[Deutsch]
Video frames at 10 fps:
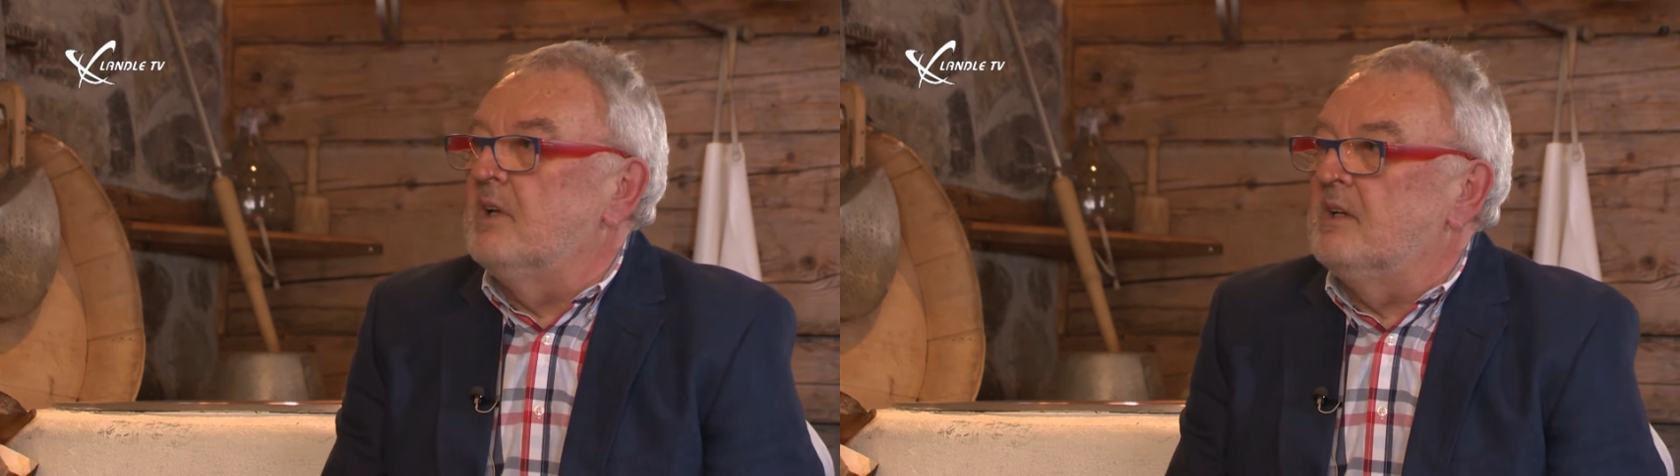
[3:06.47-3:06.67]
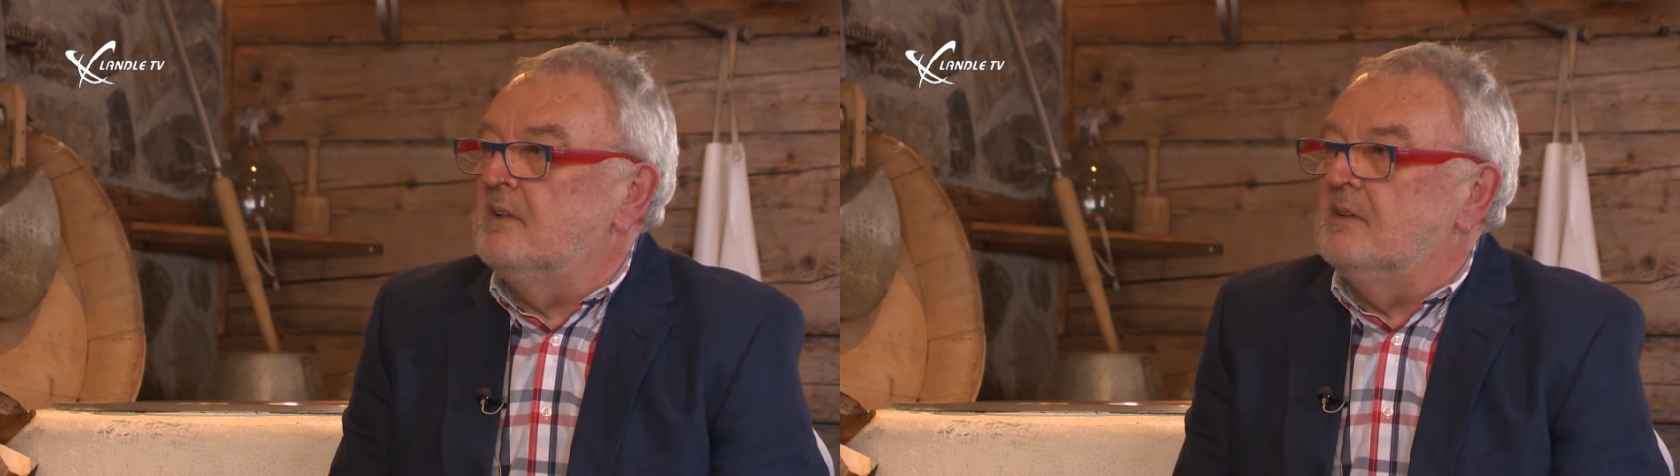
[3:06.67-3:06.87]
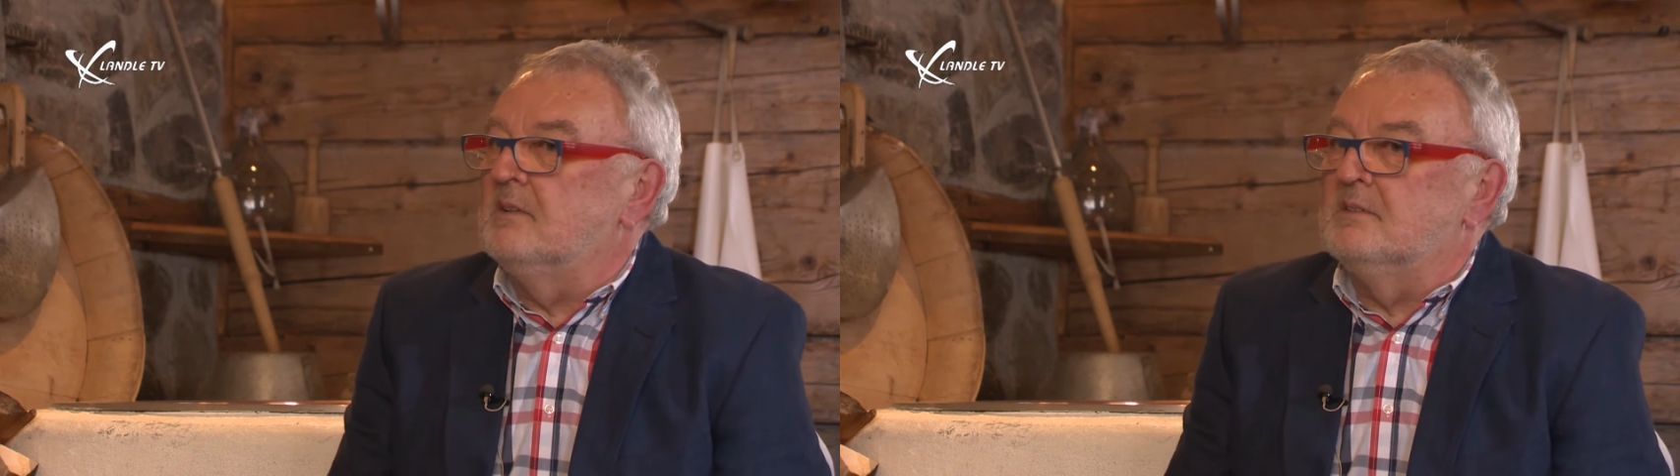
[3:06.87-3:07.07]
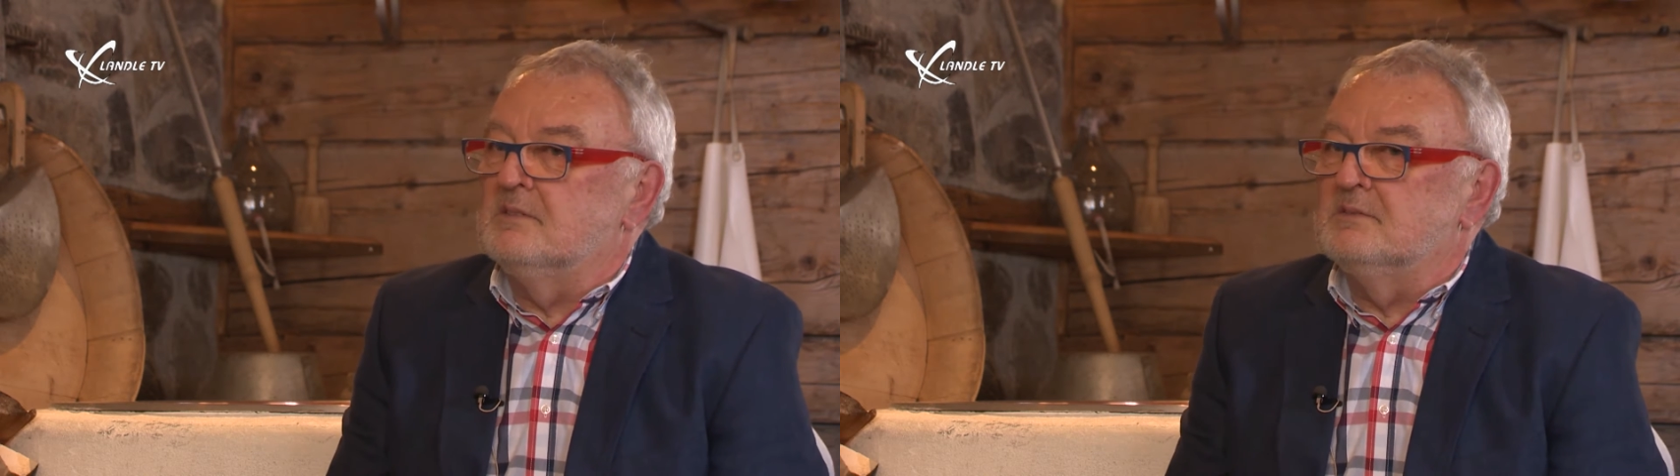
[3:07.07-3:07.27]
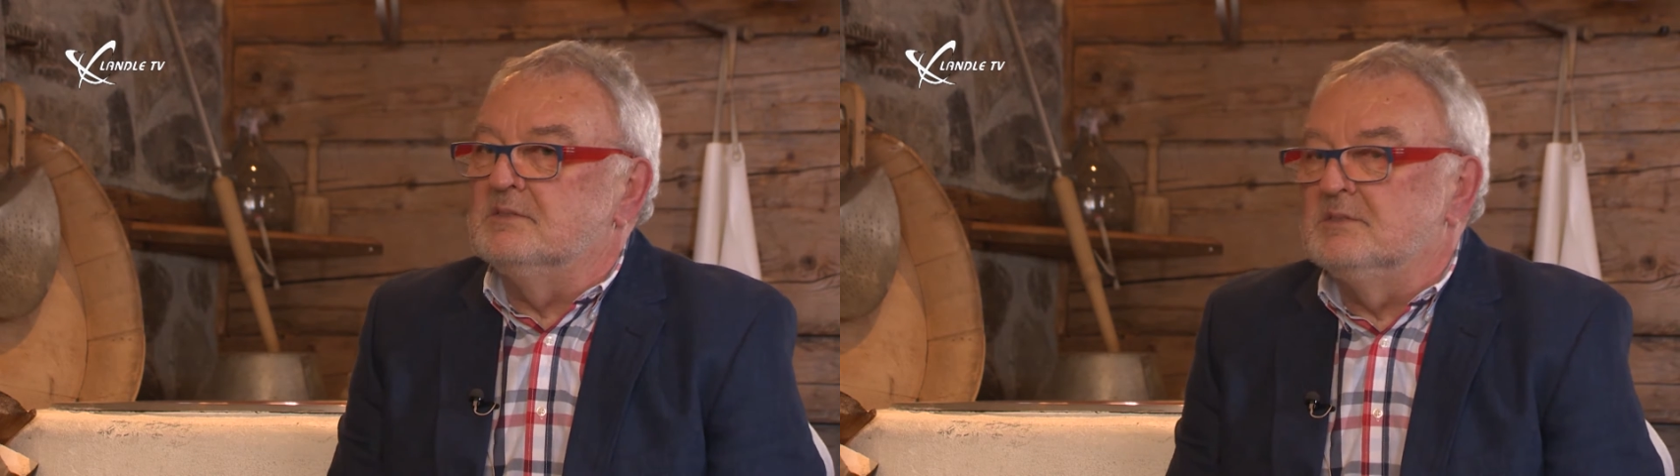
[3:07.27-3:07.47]
einen mhm, äh, mhm,
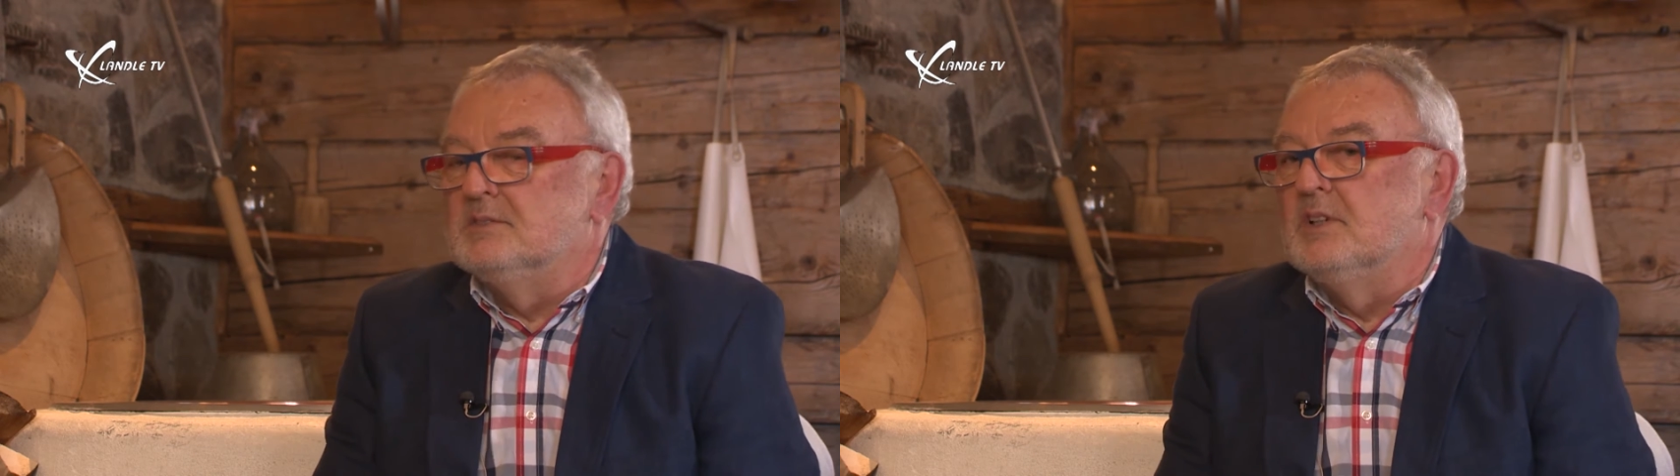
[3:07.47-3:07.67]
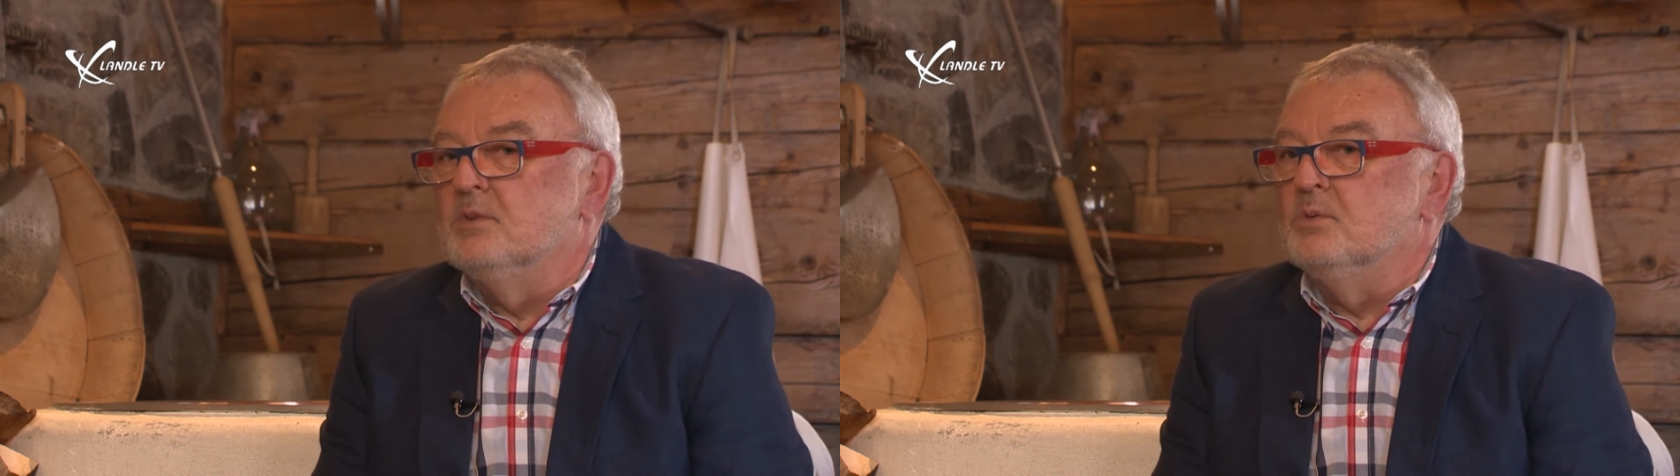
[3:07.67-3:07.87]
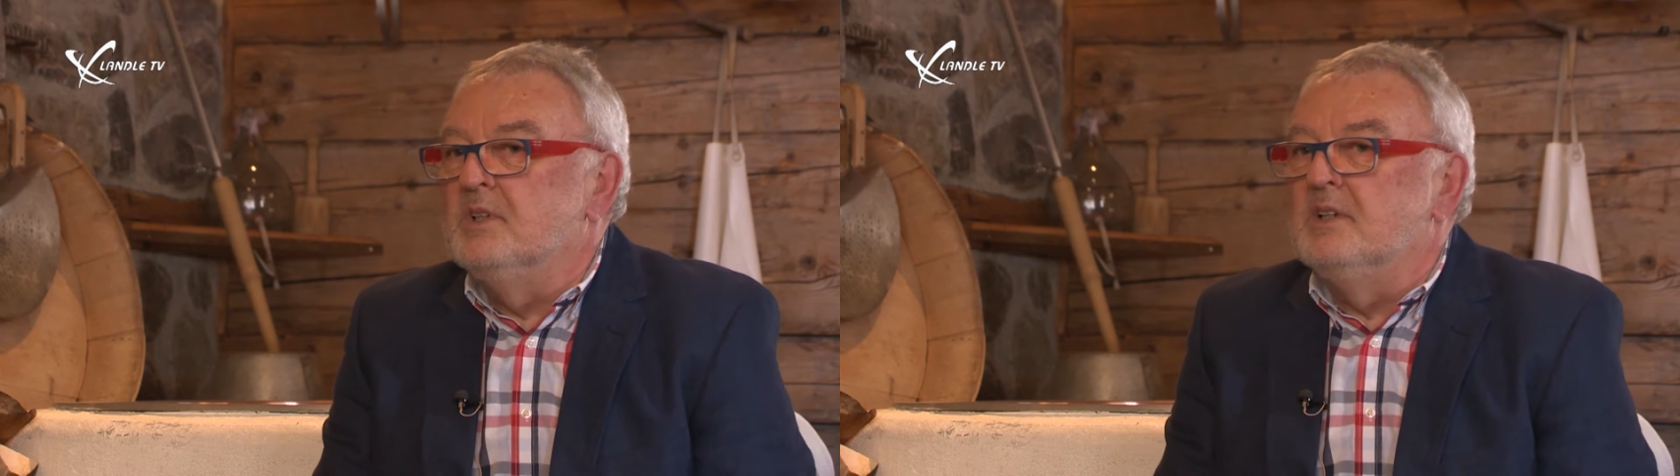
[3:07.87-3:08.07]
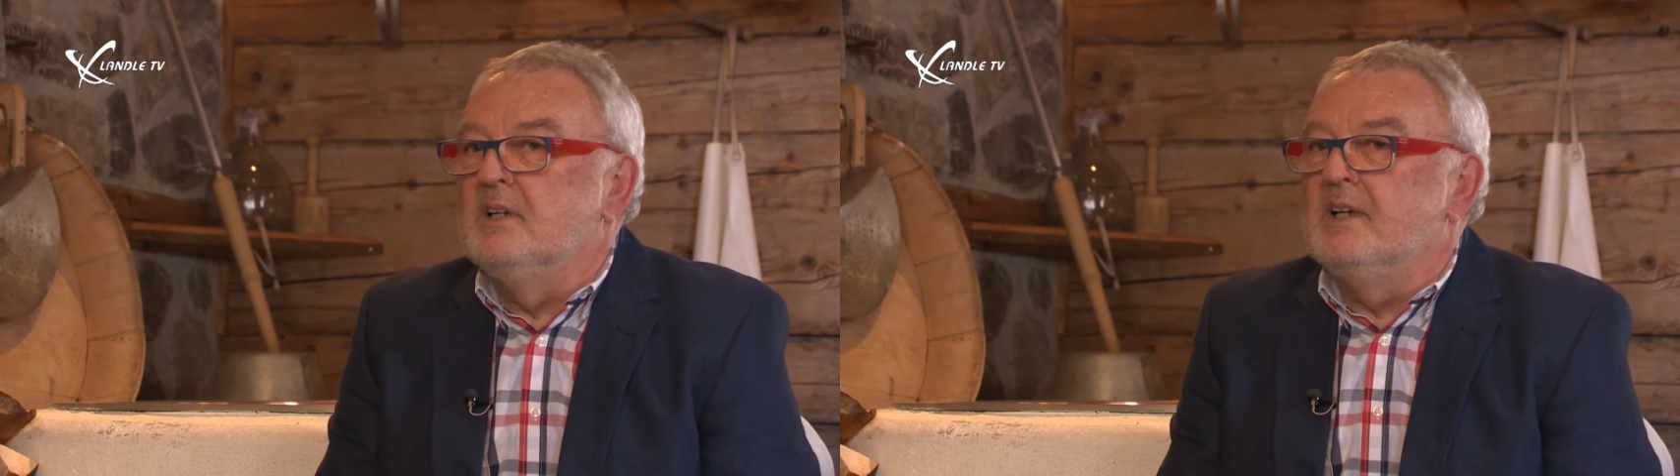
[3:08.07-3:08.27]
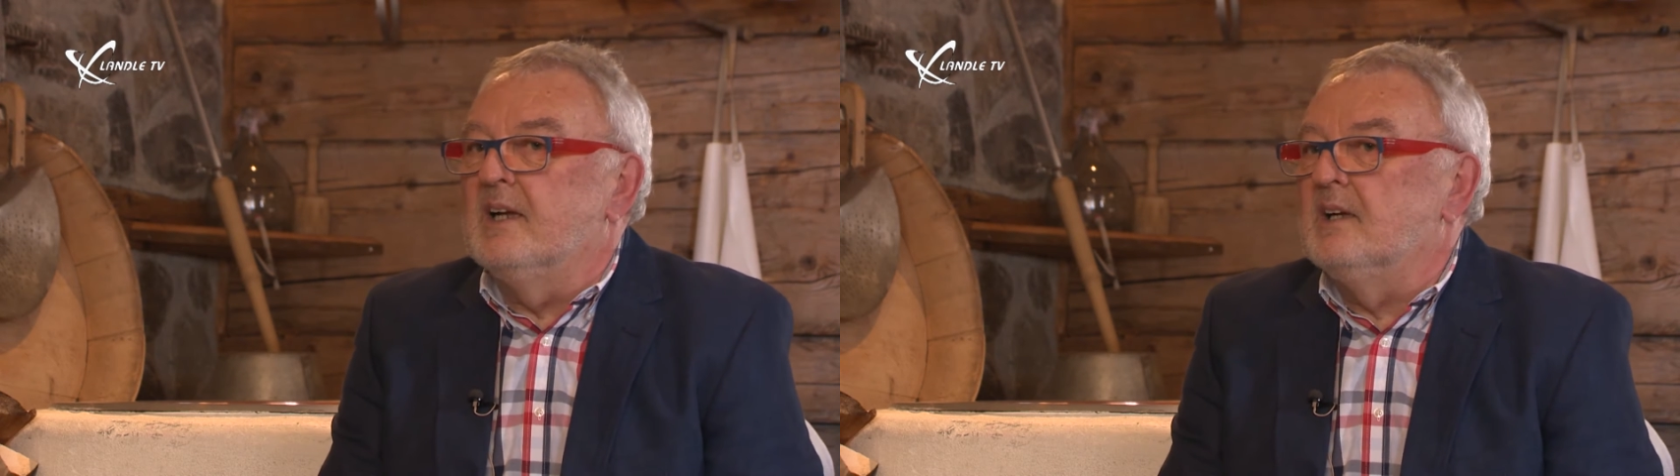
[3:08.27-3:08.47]

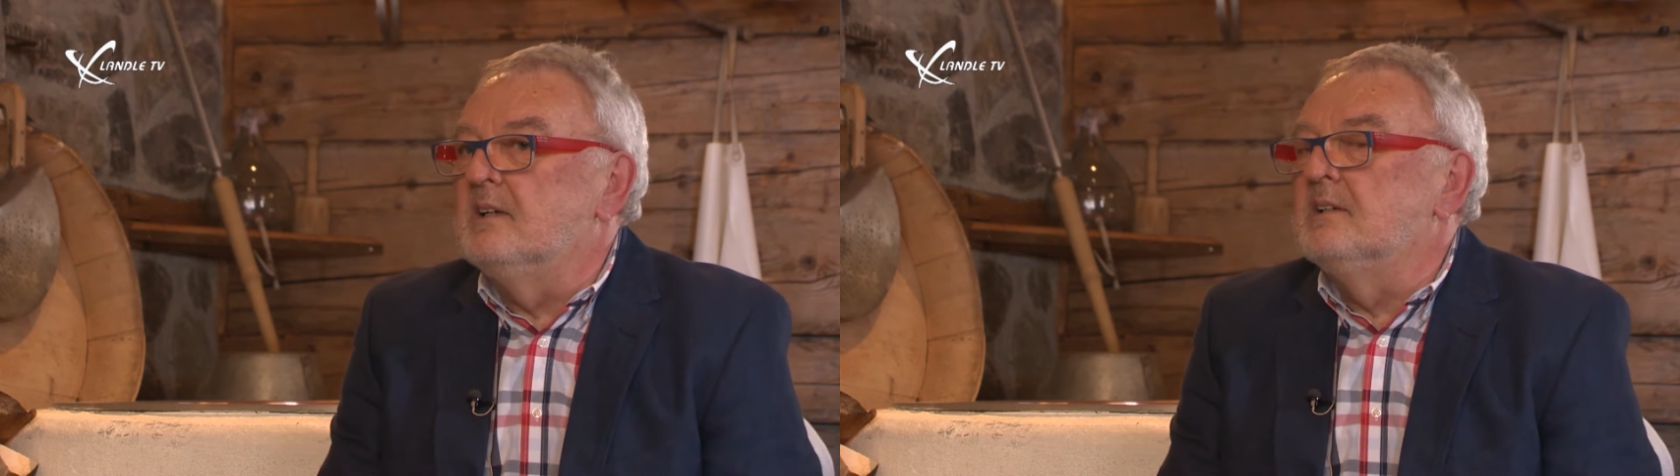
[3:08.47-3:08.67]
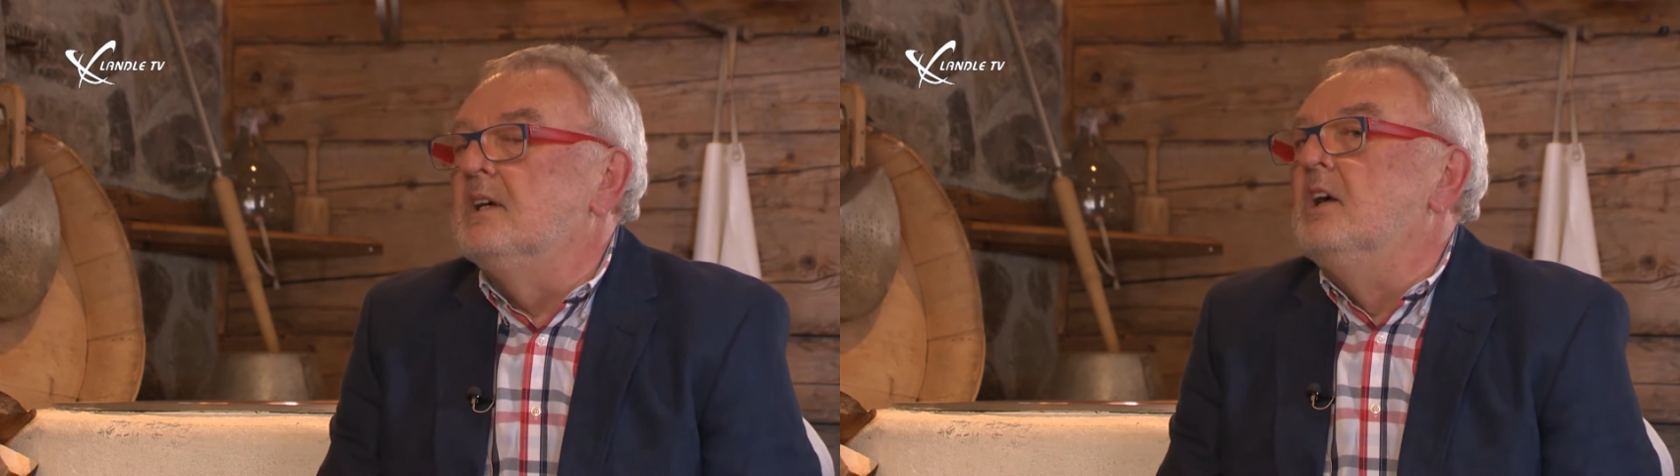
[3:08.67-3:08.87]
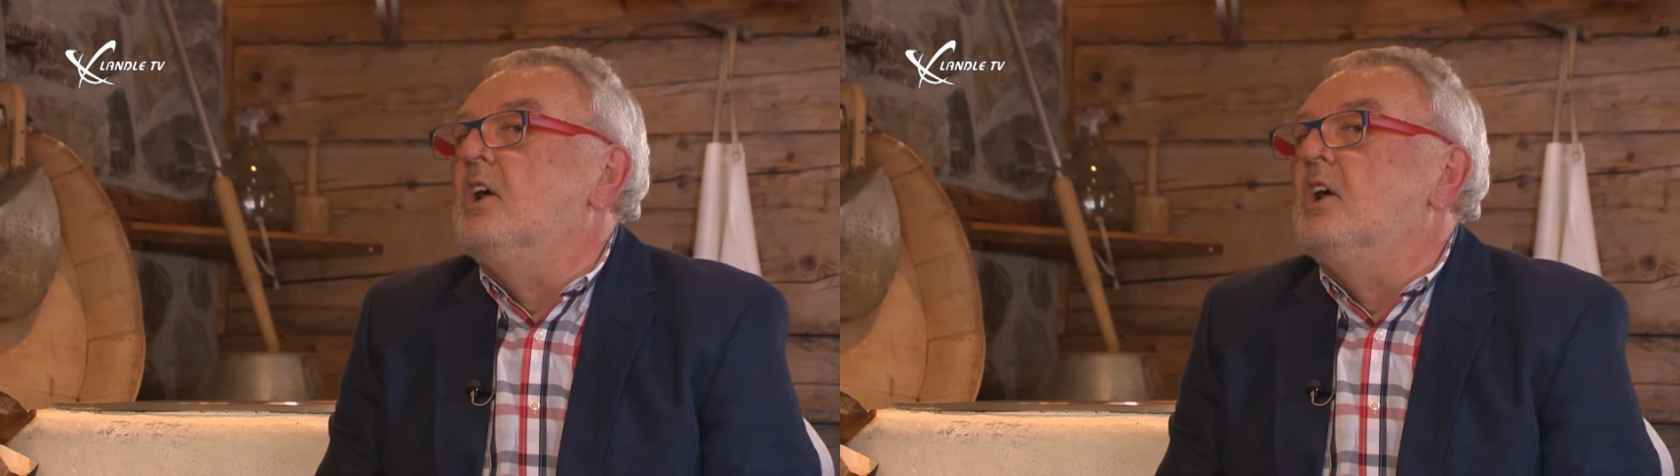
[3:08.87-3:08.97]
Uni-Lehrgang